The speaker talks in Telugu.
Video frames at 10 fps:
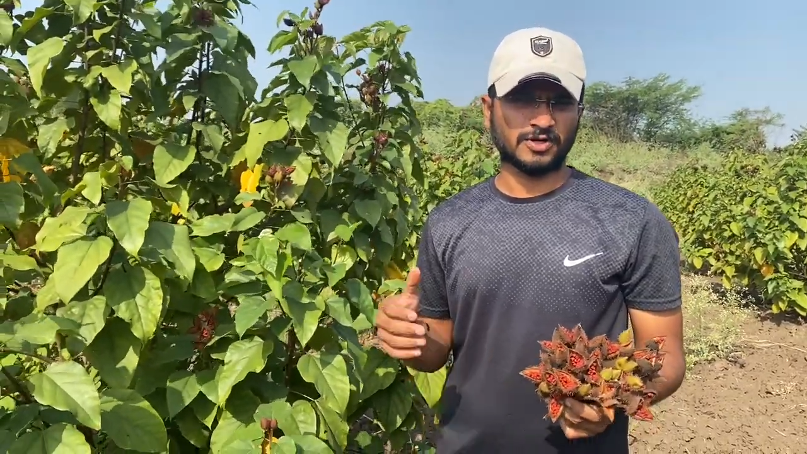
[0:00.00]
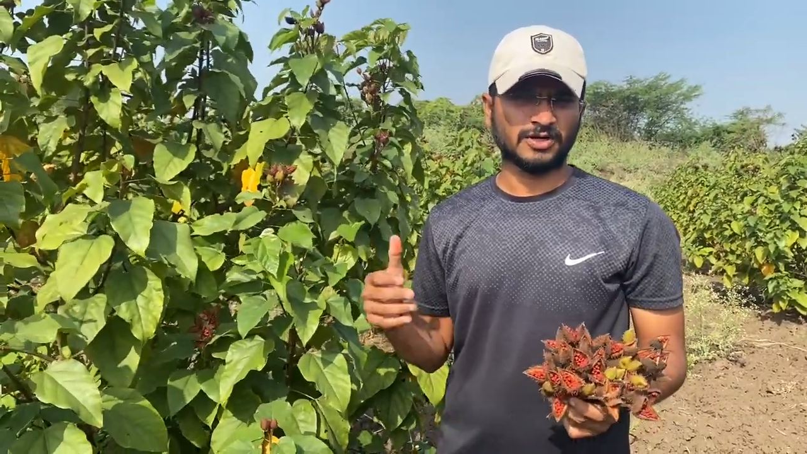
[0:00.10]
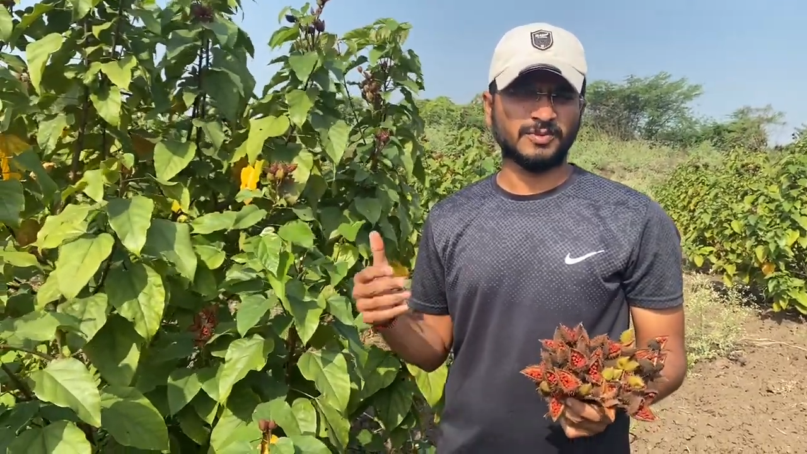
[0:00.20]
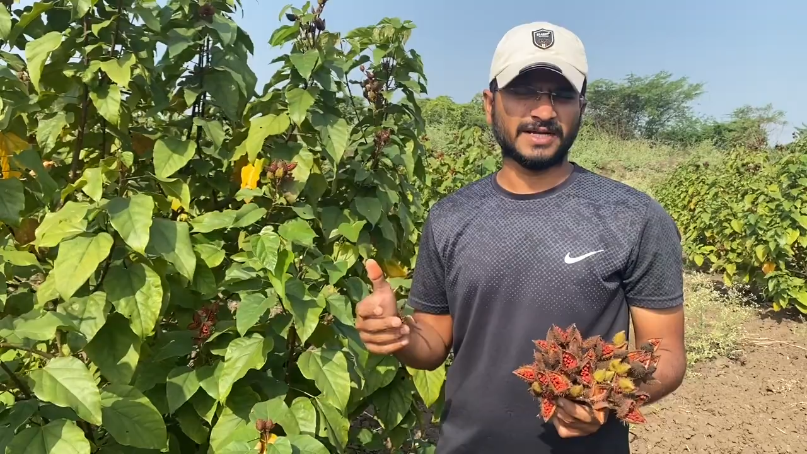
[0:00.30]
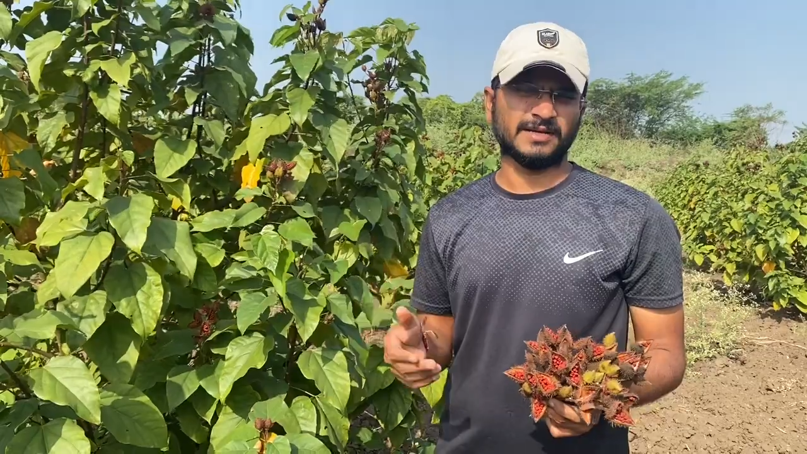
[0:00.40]

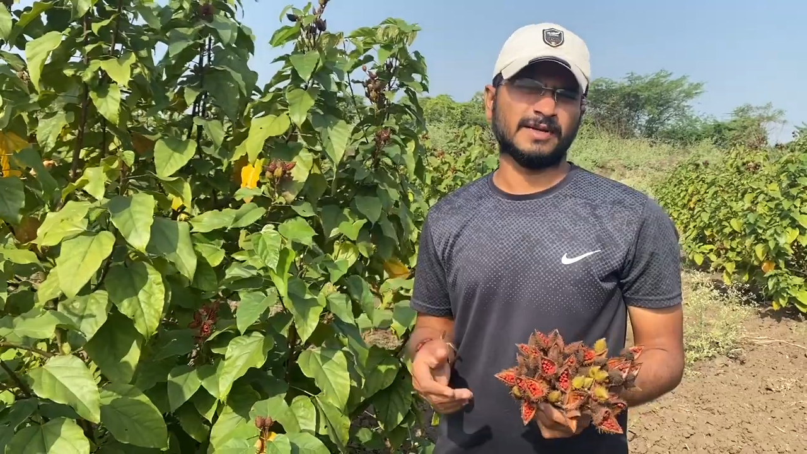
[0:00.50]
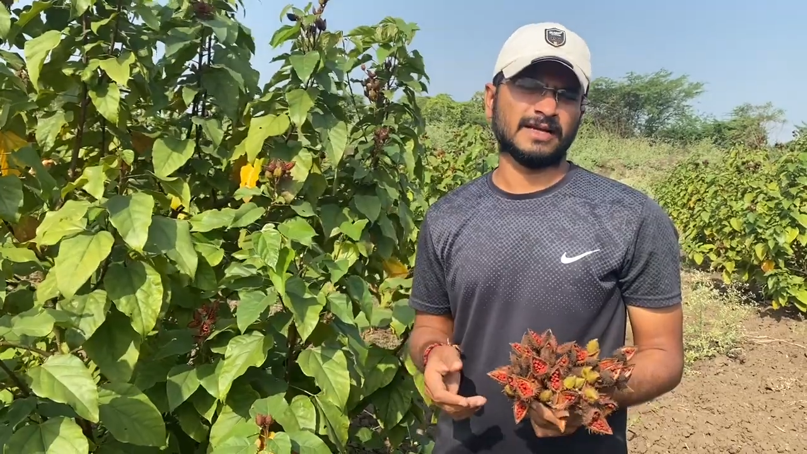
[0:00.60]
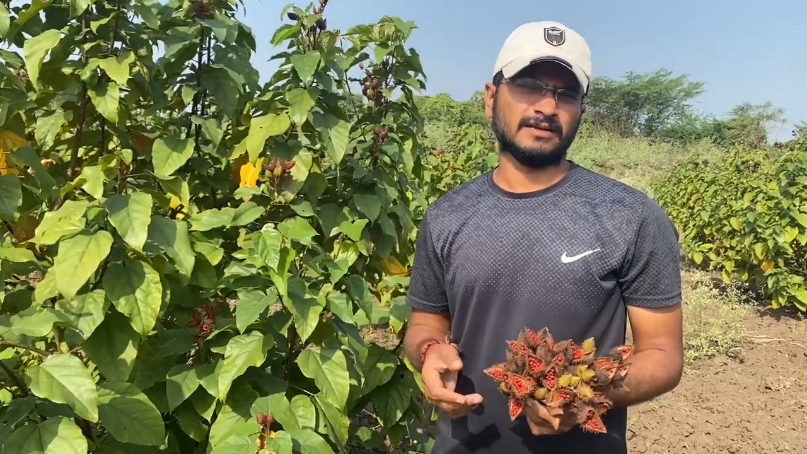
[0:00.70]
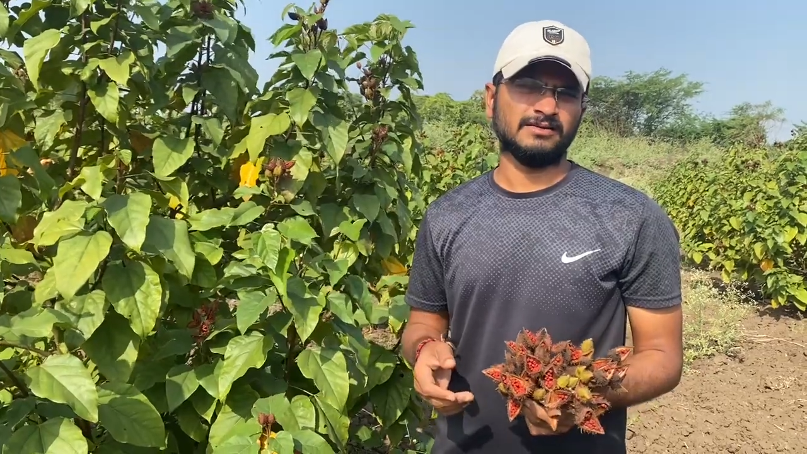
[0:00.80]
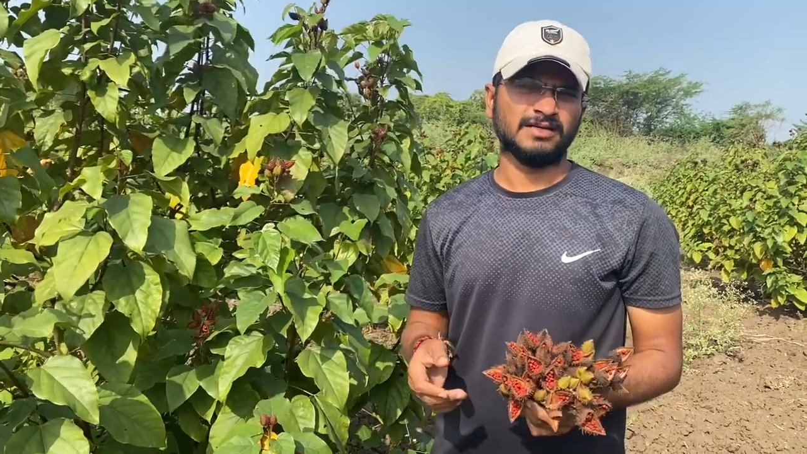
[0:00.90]
ఒడ్లు పెట్టే
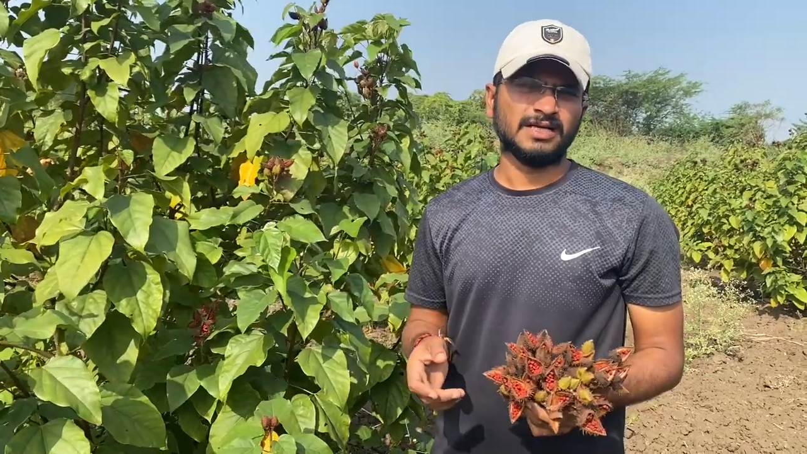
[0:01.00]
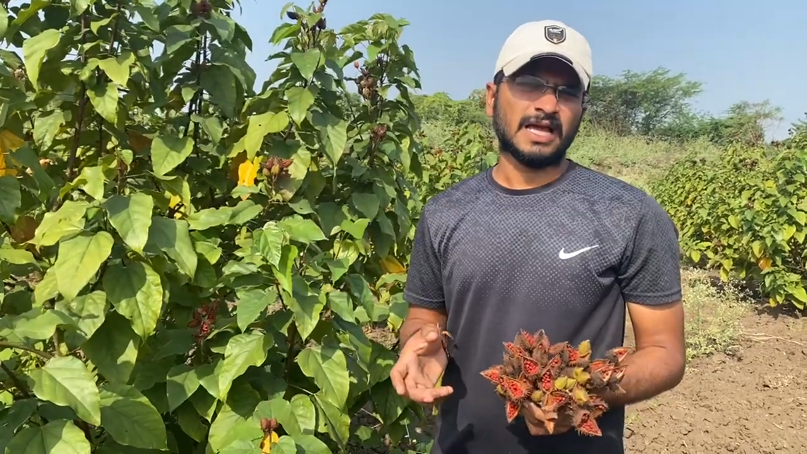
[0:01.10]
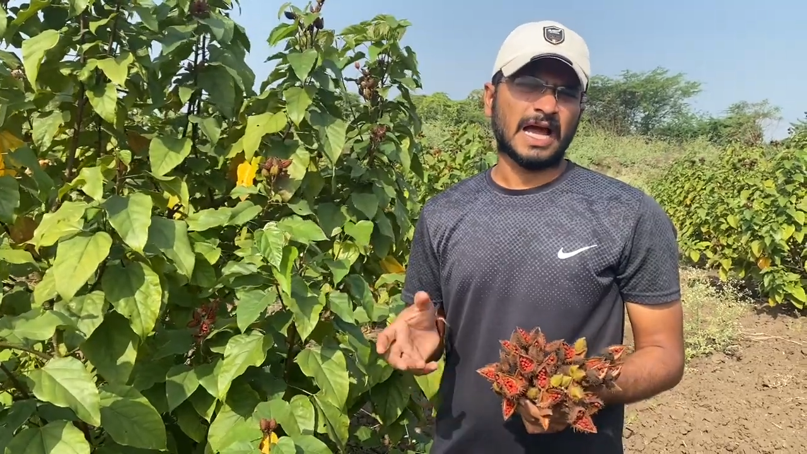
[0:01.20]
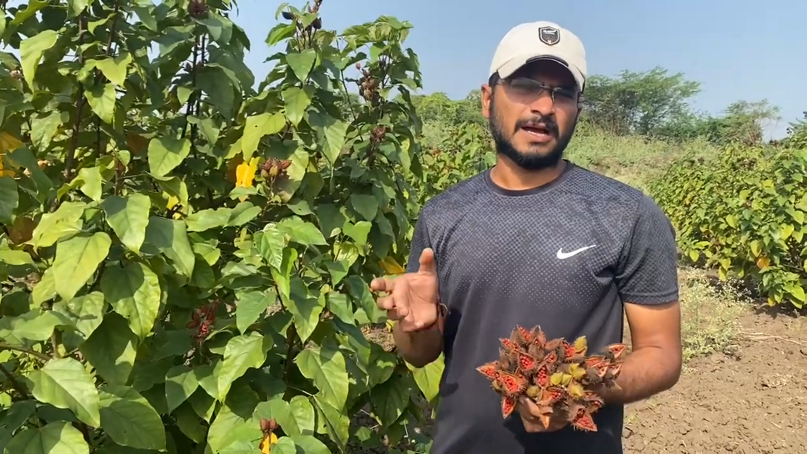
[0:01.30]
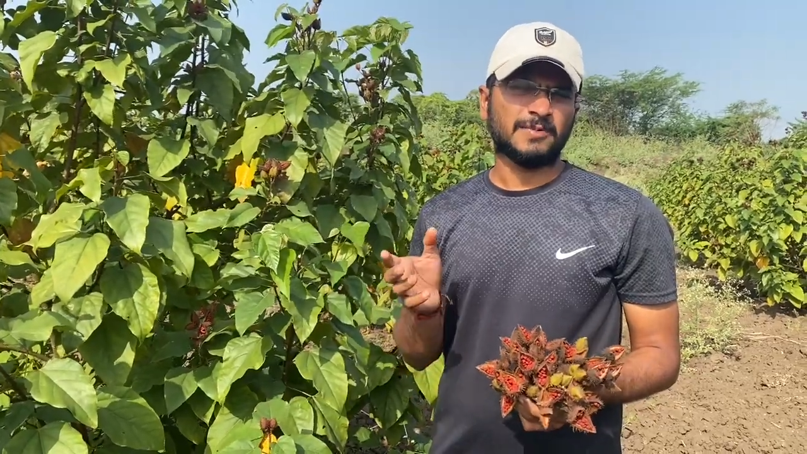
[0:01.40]
బ్యాగులు
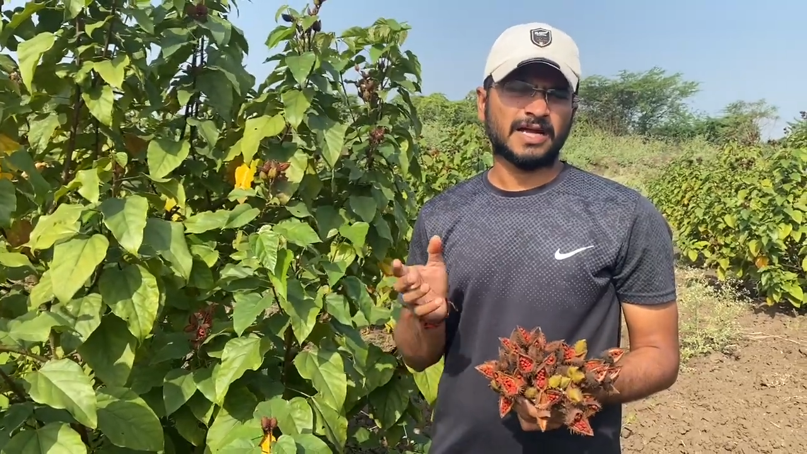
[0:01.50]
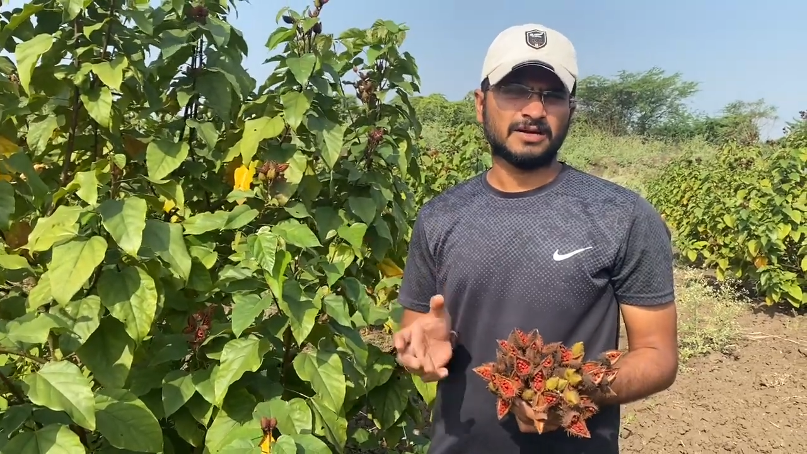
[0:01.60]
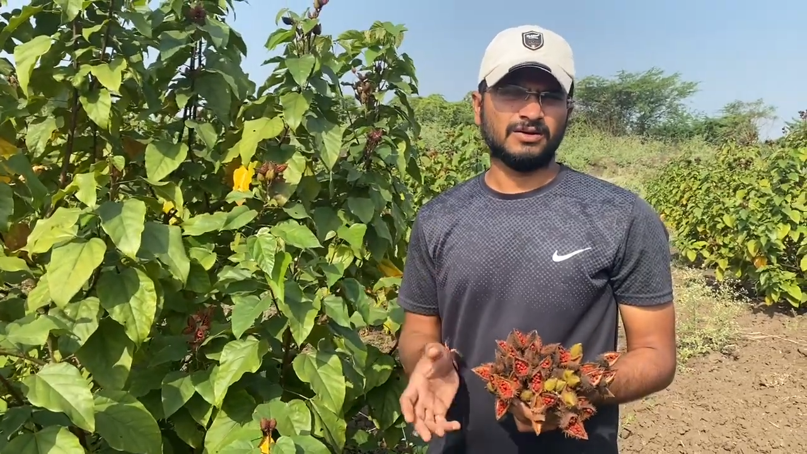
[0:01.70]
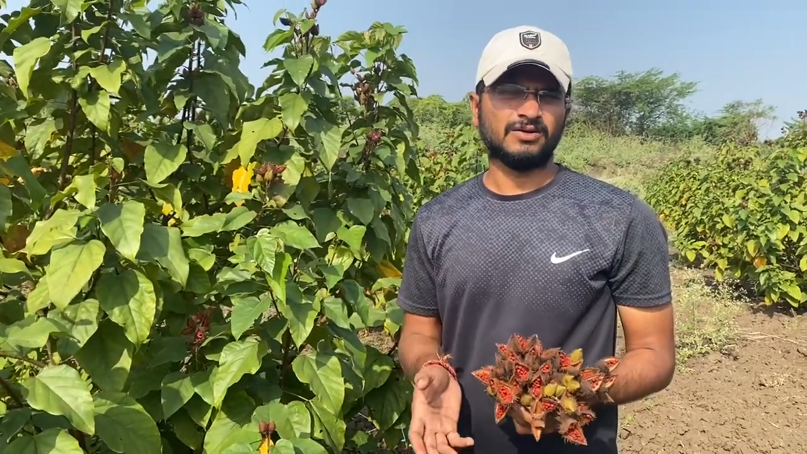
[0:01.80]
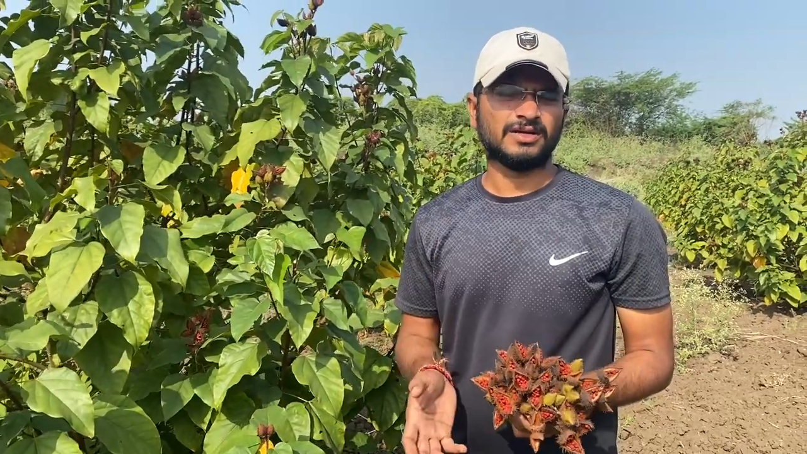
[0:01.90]
ఆ
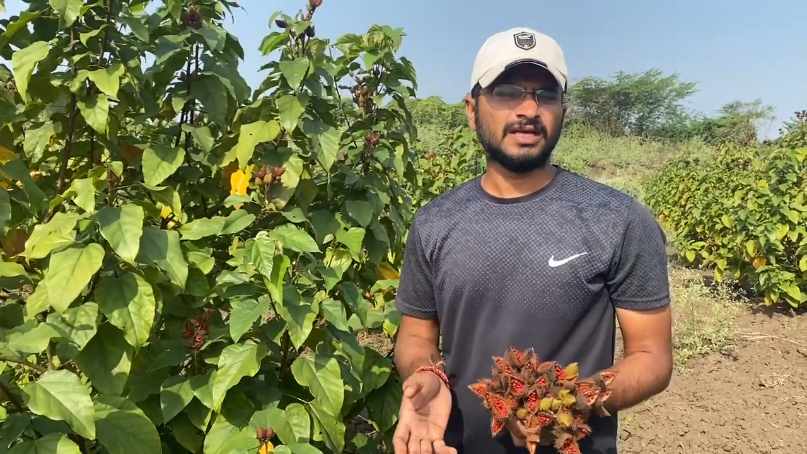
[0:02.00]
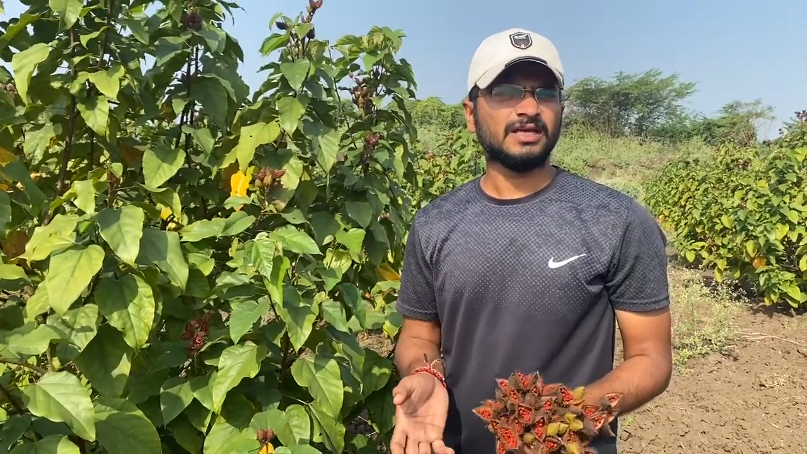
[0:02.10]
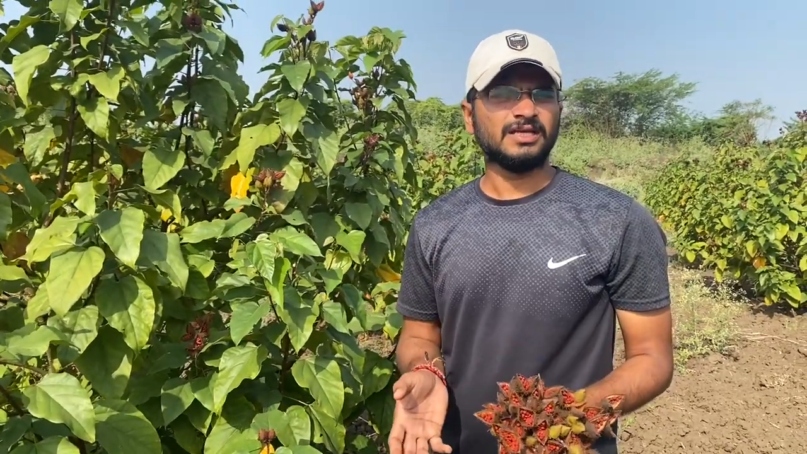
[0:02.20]
బ్యాగుల్లోనే